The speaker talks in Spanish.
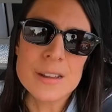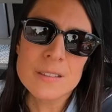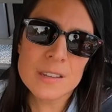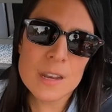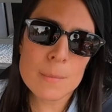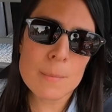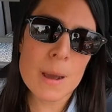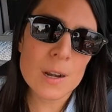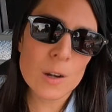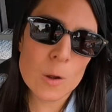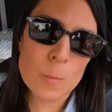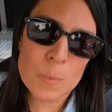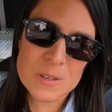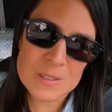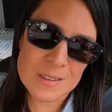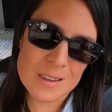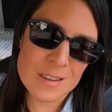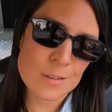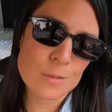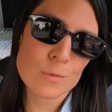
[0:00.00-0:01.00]
Sin embargo,
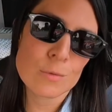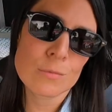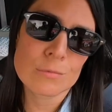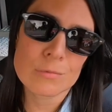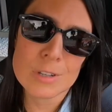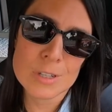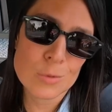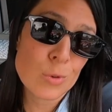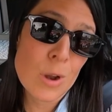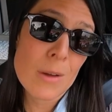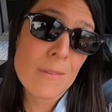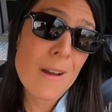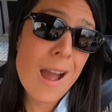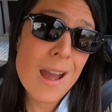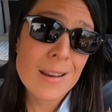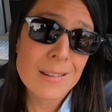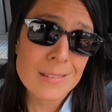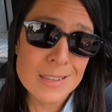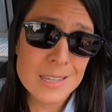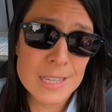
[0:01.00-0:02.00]
pues es, un, es una
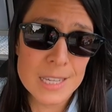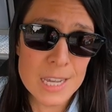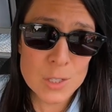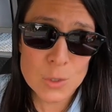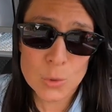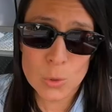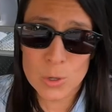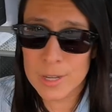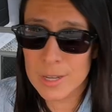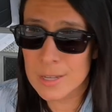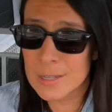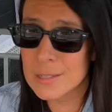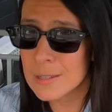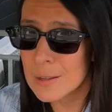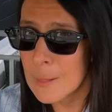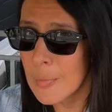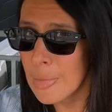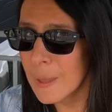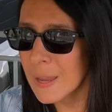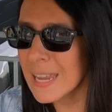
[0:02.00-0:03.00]
van y eso
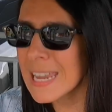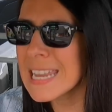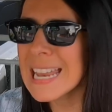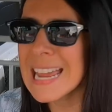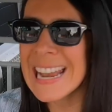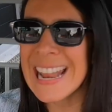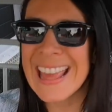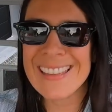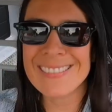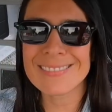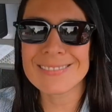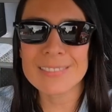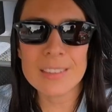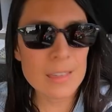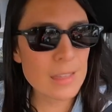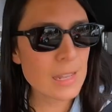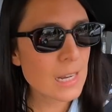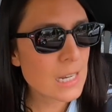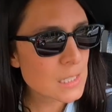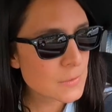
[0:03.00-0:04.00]
es
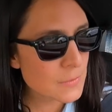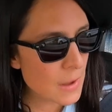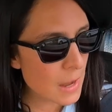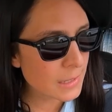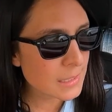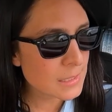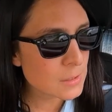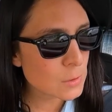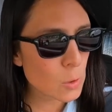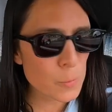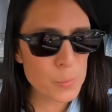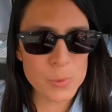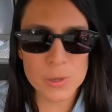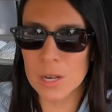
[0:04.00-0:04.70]
inherente de las vanes, ¿no?